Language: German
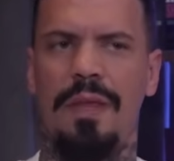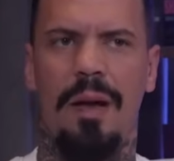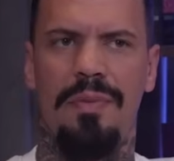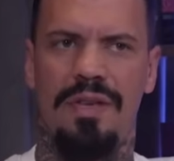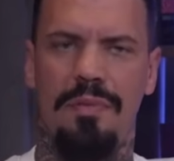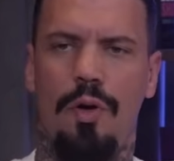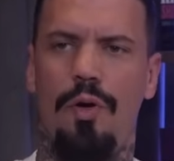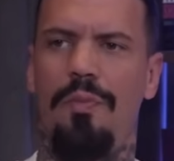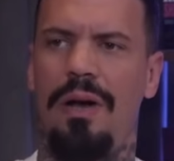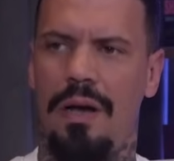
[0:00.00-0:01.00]
Aber es gibt
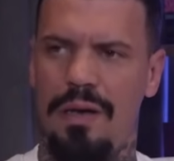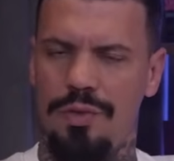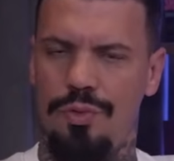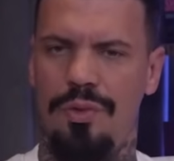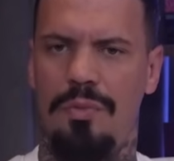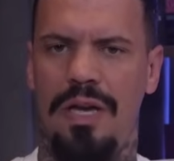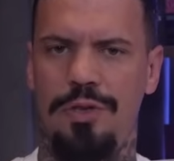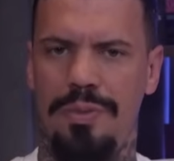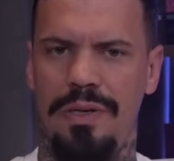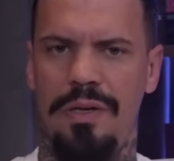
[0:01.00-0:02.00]
auch ein paar richtig gute
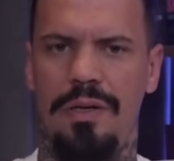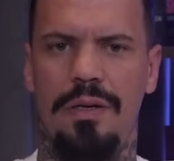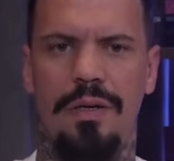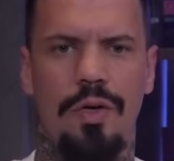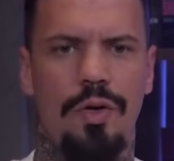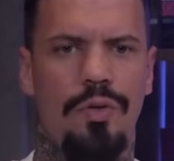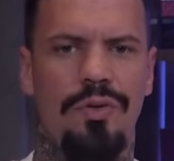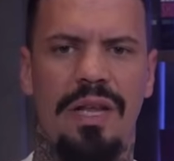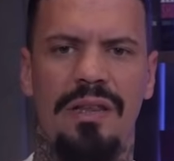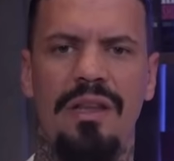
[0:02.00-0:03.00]
Beispiele. Ja.
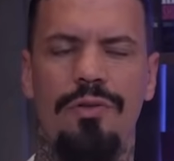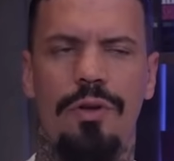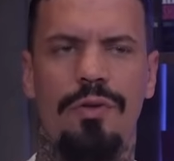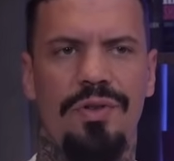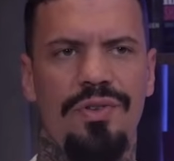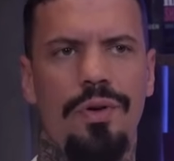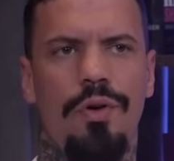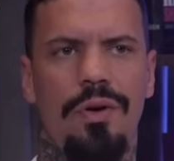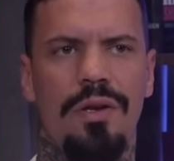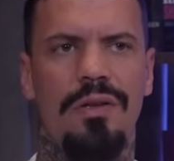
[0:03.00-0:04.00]
Und an denen sollte man sich
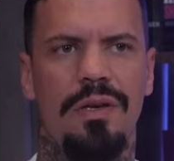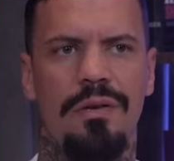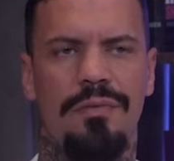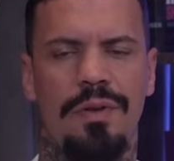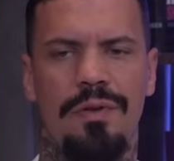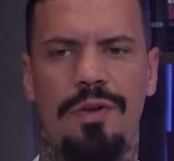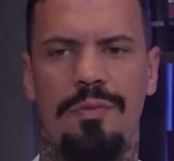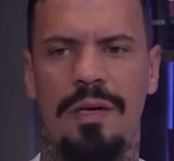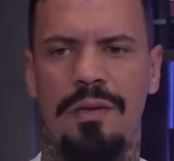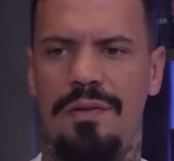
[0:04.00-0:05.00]
auch orientieren. Weißt du, was ich
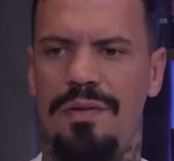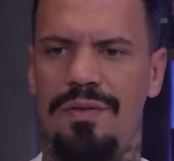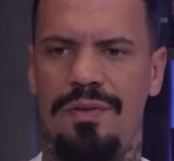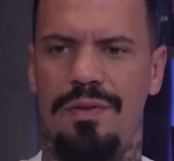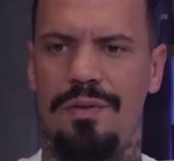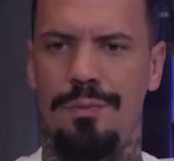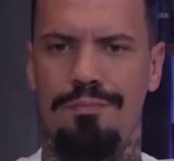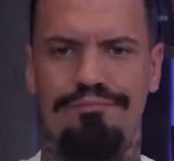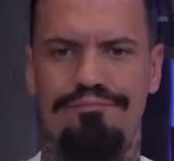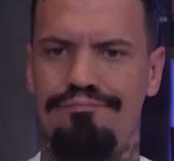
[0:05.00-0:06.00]
meine? Das ist. Ähm,